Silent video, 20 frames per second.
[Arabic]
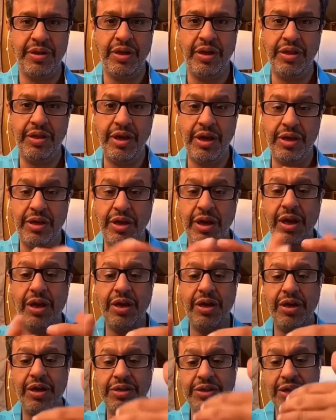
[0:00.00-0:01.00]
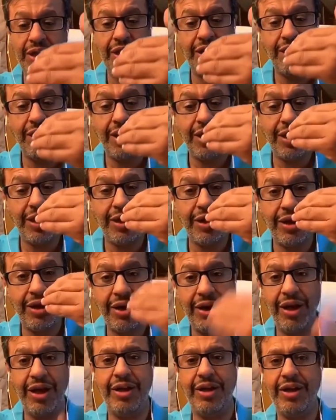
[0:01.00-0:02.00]
لذلك احرص على
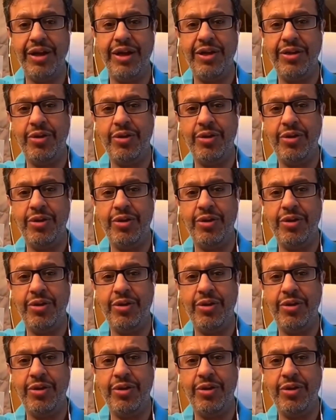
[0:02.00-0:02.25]
أن لا